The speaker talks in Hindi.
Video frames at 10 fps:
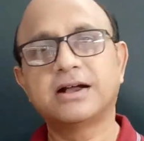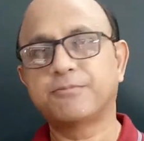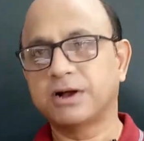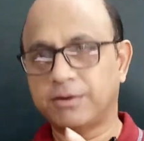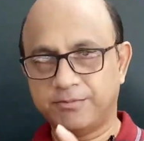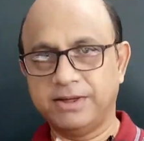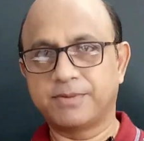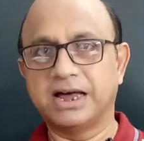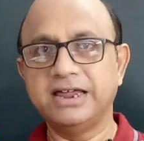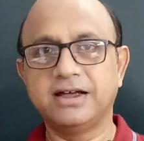कब कब
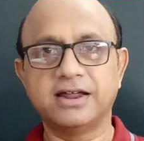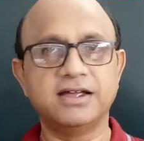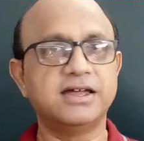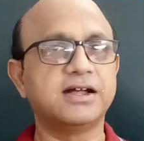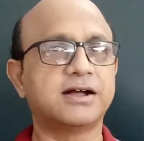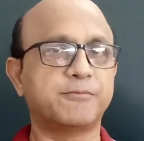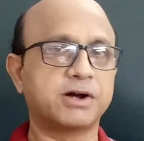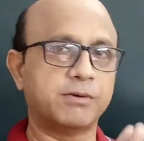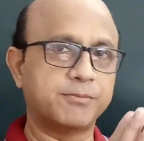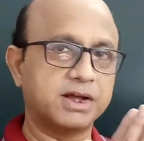अपनी पढ़ाई करेंगे
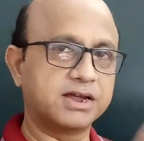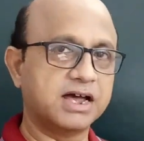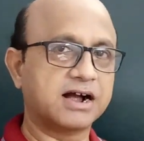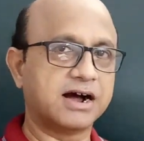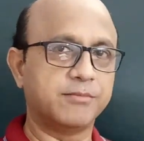कब कब अपना क्या